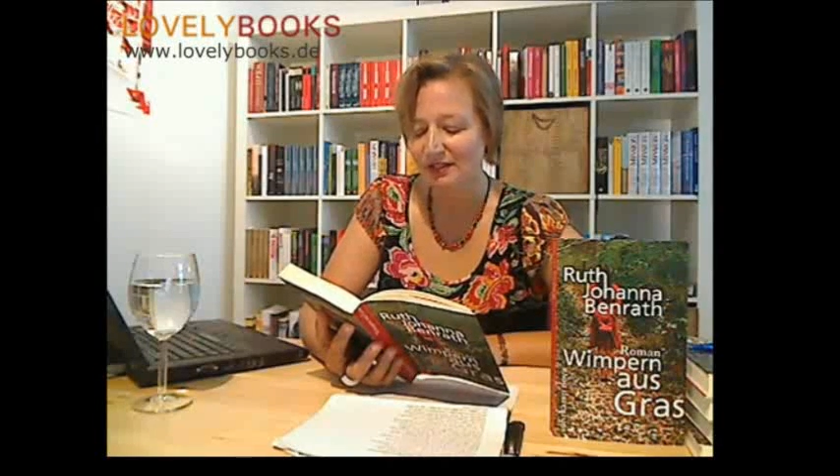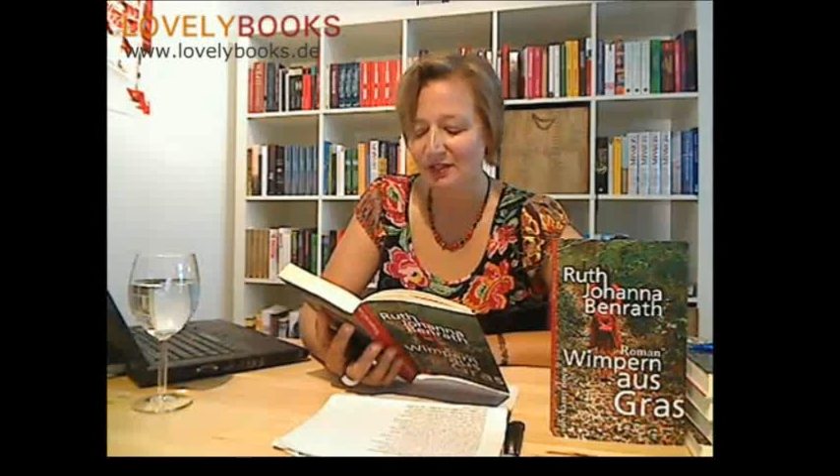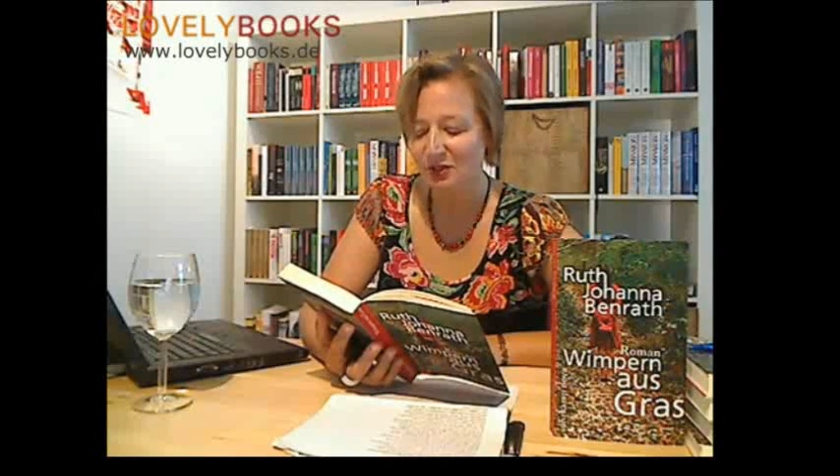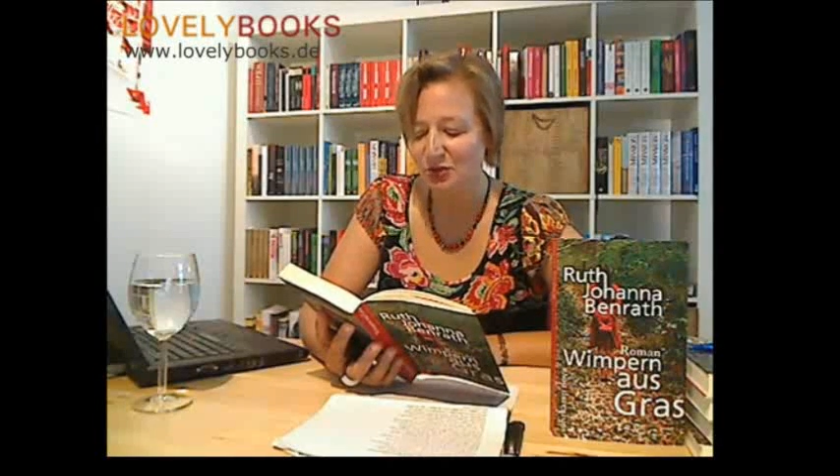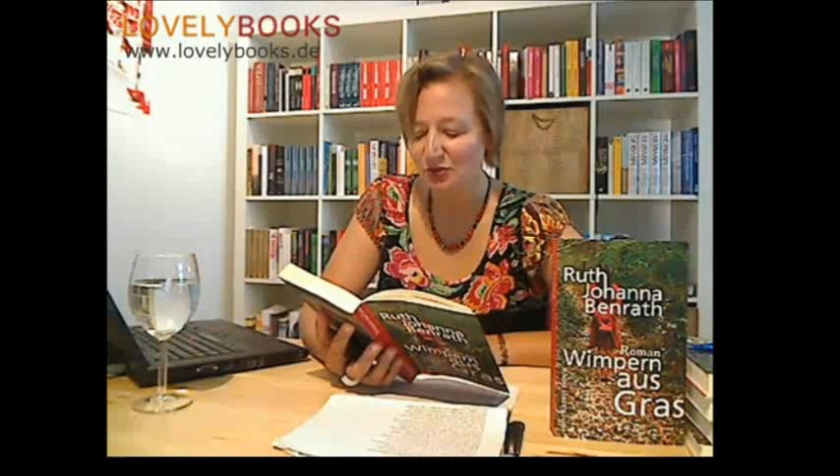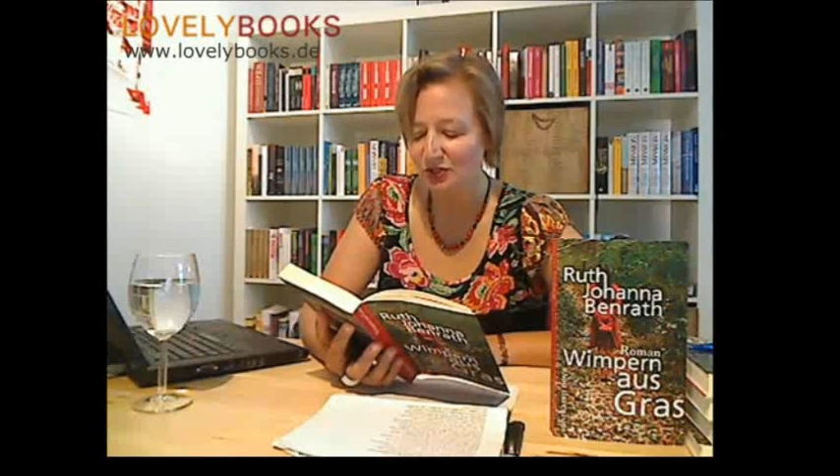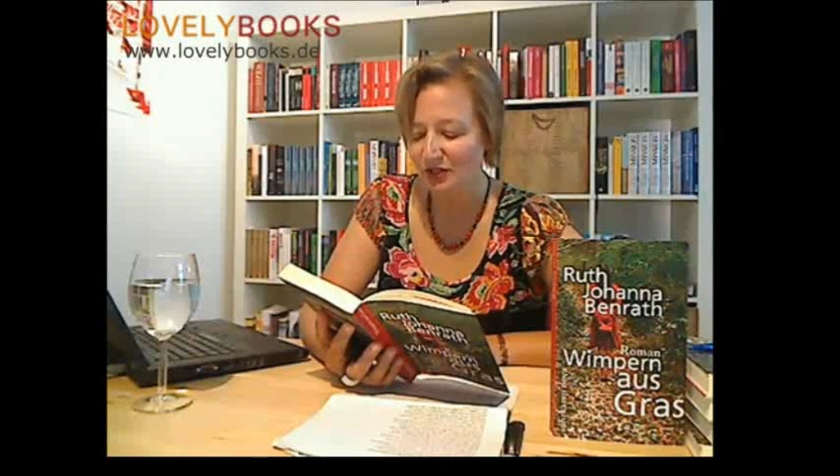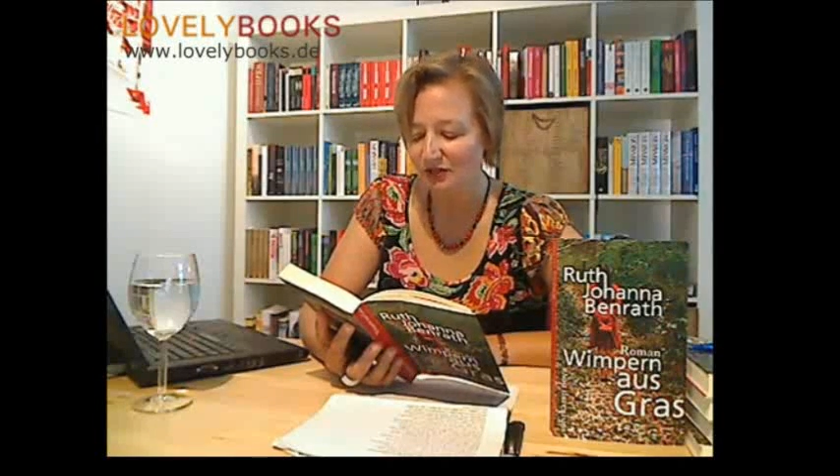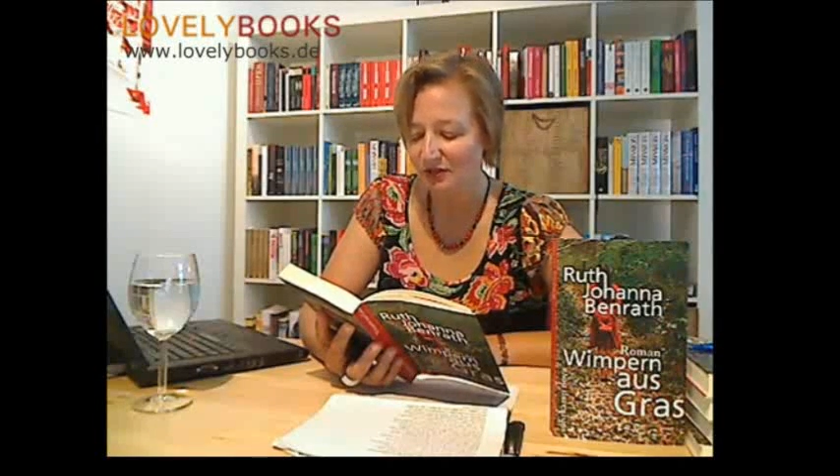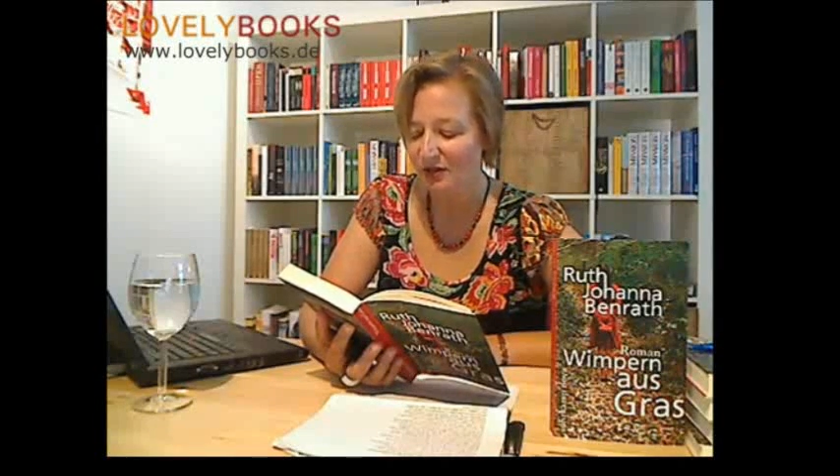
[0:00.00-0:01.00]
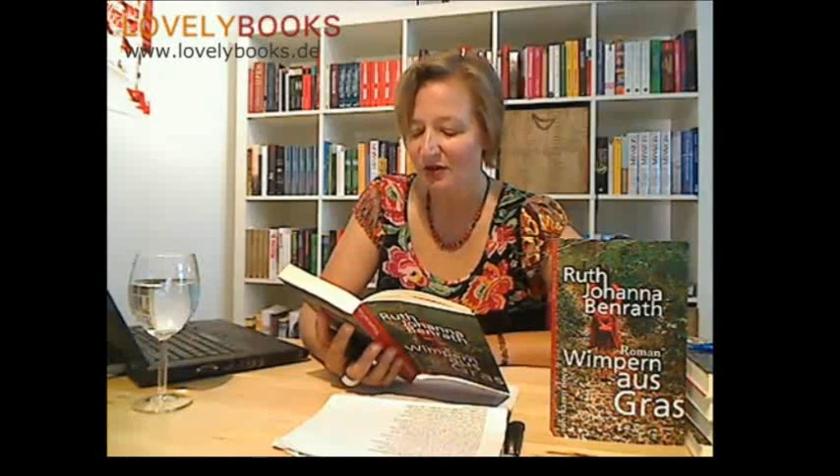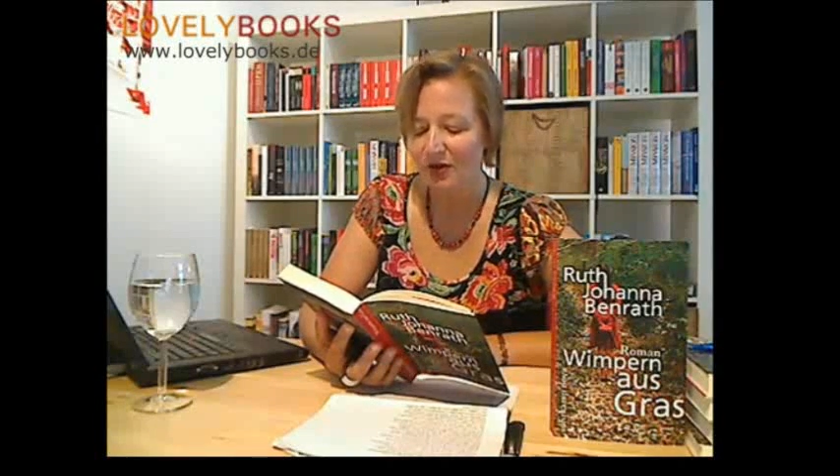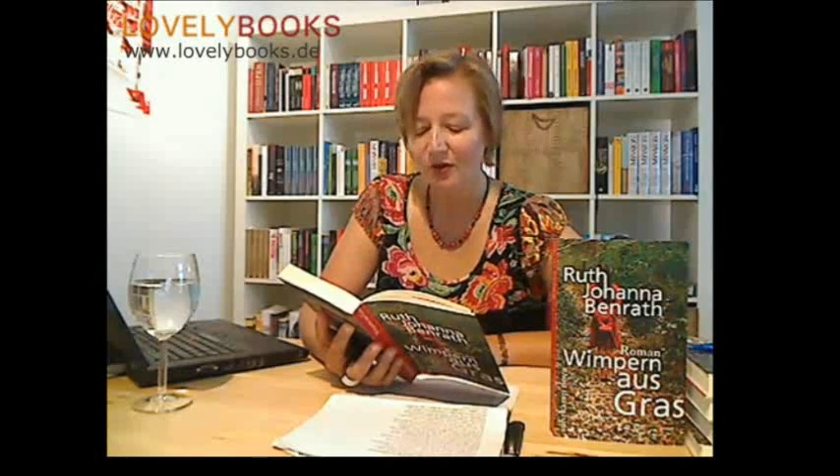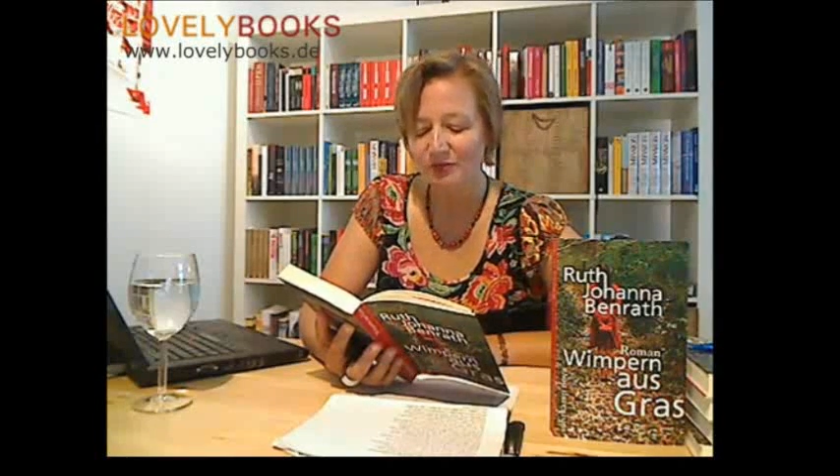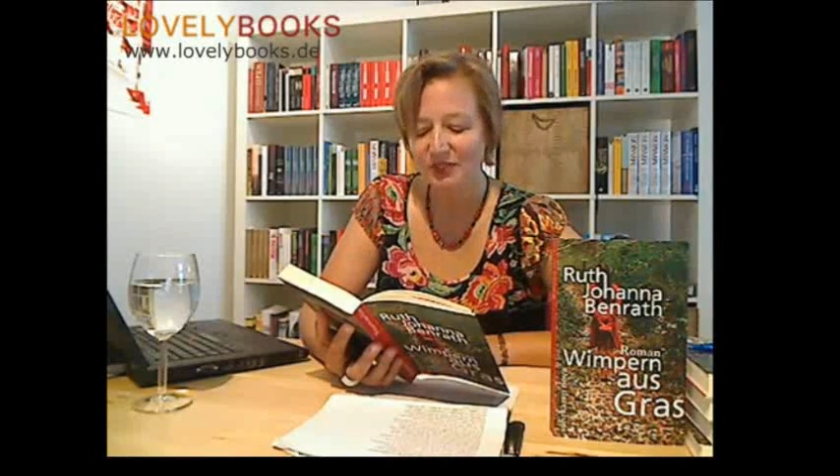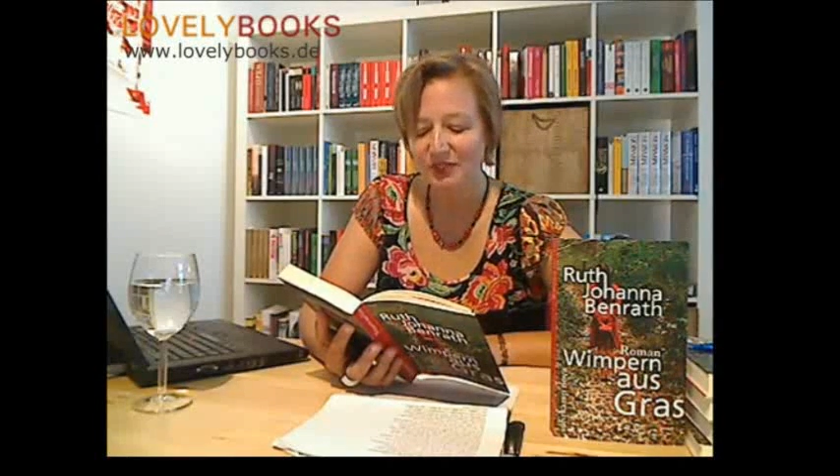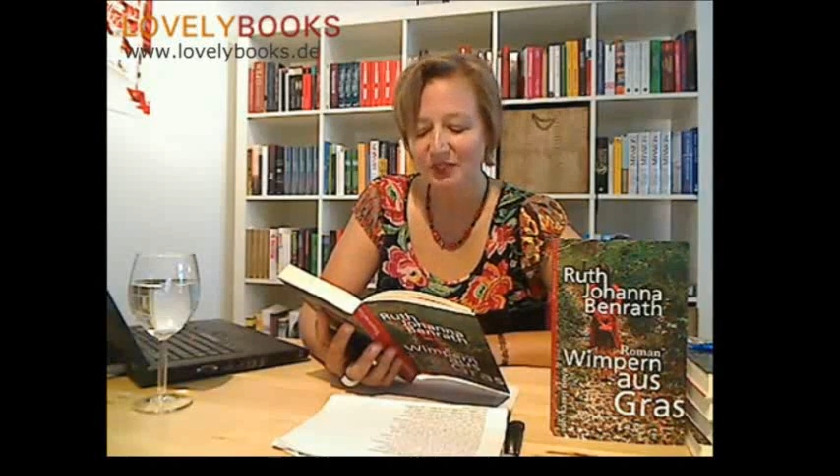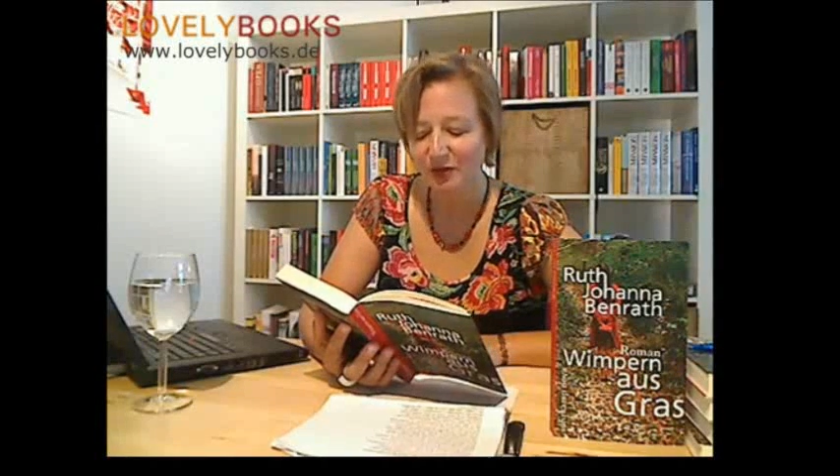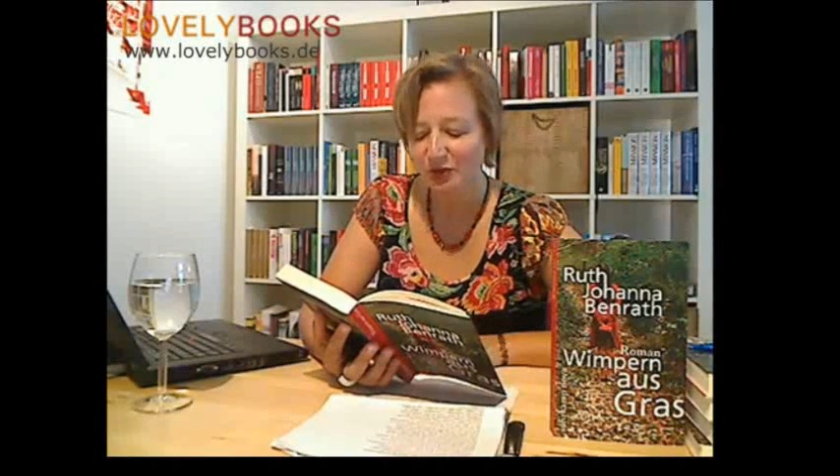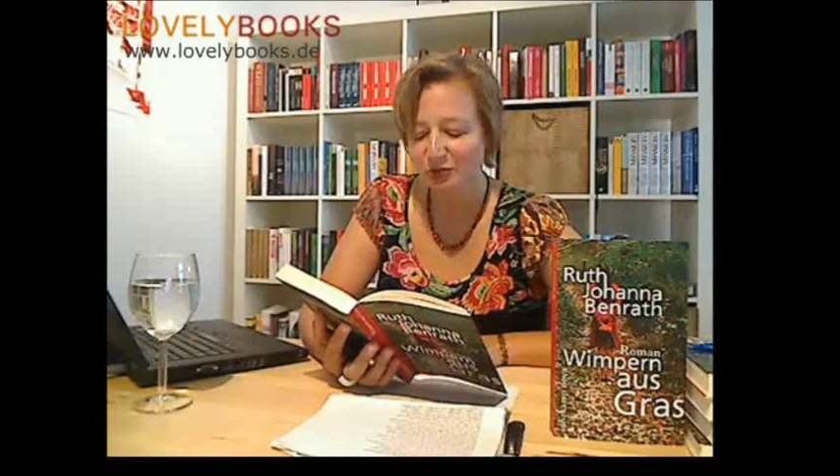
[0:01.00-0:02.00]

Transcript: Ihre Schultern kommen Rena noch